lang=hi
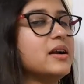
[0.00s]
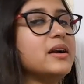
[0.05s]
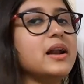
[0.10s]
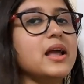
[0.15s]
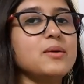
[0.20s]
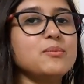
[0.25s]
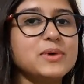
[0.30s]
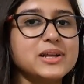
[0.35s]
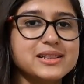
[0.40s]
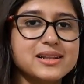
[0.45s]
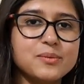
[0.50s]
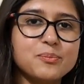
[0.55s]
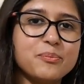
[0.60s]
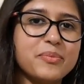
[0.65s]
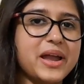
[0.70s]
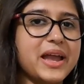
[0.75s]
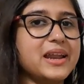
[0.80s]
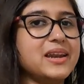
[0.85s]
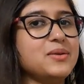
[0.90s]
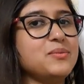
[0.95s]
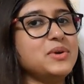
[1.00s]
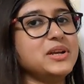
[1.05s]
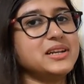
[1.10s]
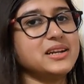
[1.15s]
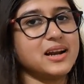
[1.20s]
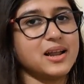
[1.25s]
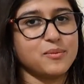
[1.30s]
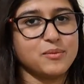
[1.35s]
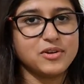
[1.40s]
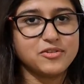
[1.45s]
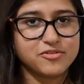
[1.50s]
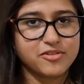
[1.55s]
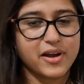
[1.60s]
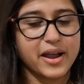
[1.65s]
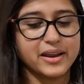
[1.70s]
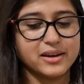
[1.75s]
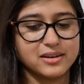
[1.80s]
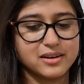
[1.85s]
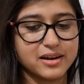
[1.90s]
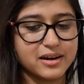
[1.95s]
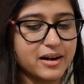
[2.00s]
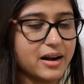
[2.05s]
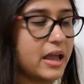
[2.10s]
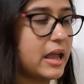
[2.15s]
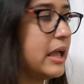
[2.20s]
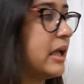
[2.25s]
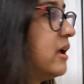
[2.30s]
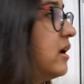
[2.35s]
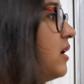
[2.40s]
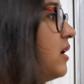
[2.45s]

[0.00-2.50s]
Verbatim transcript: करना है मतलब पेरीमीटर हमें फाइंड करना है